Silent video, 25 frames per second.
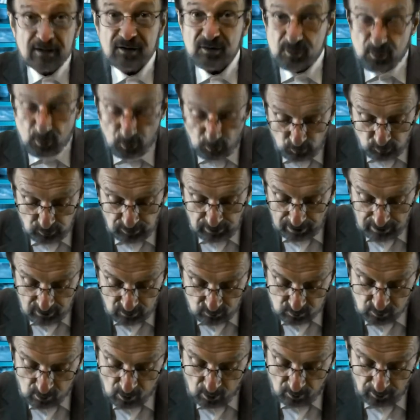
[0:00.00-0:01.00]
scruta i
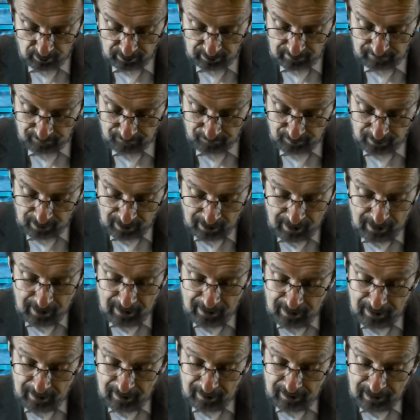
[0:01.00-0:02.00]
cuori,
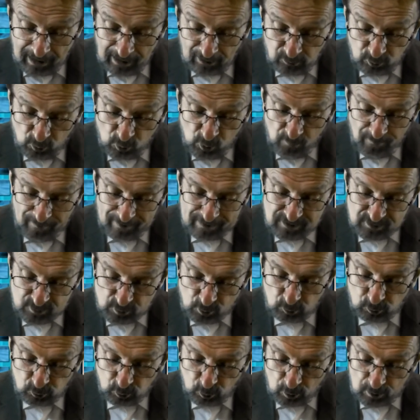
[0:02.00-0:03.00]
laddove
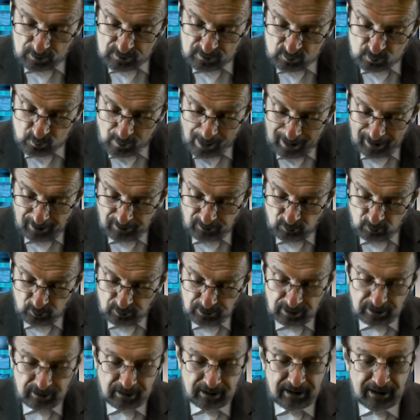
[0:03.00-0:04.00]
sotto lo sguardo
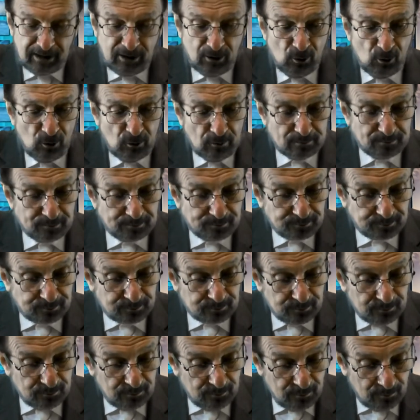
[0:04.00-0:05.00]
di Dio
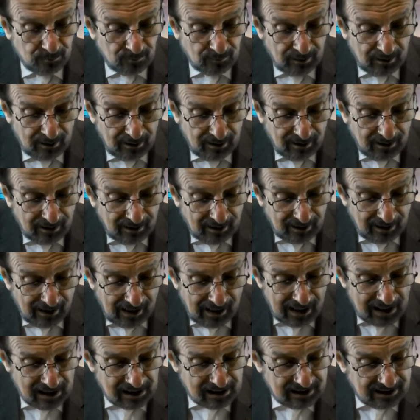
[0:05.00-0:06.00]

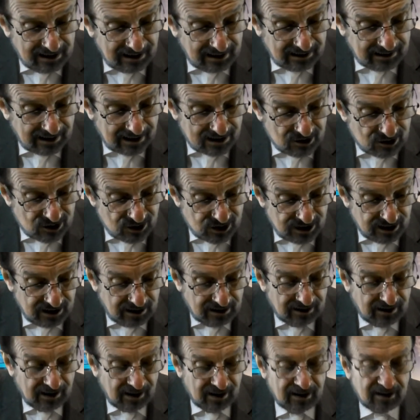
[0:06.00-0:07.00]
egli
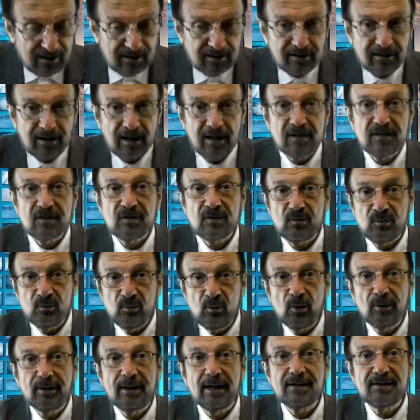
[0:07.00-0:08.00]
decide del
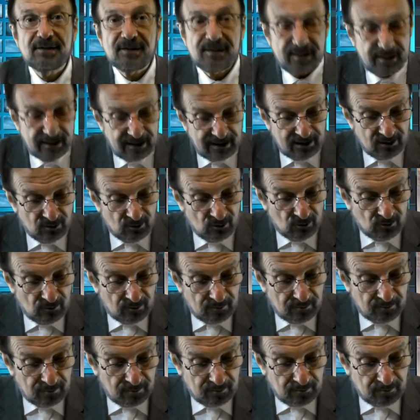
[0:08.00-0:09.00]
suo destino.
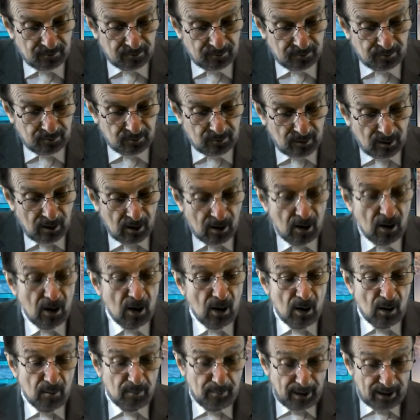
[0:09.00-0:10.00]

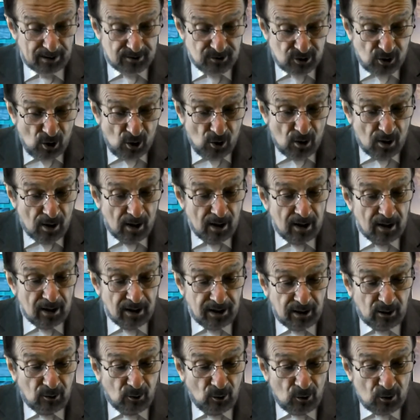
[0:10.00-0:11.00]
Perciò,
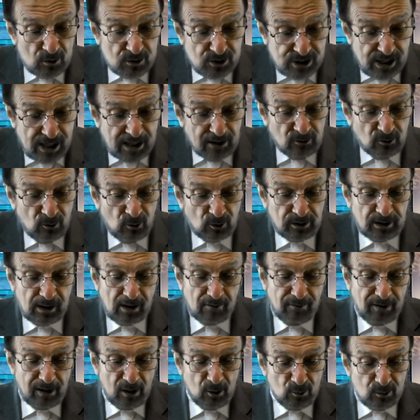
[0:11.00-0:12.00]
riconoscendo di
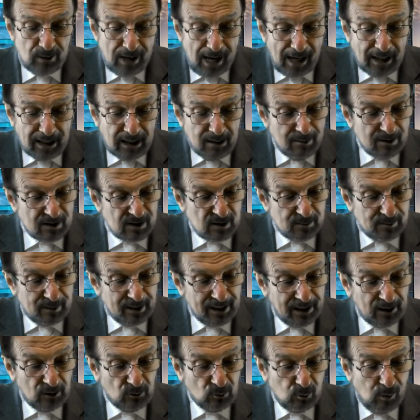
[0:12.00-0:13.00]
avere un'anima
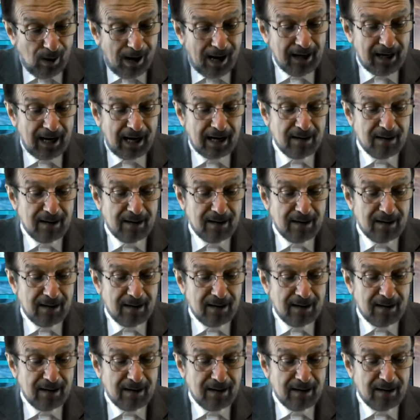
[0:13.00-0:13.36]
spirituale e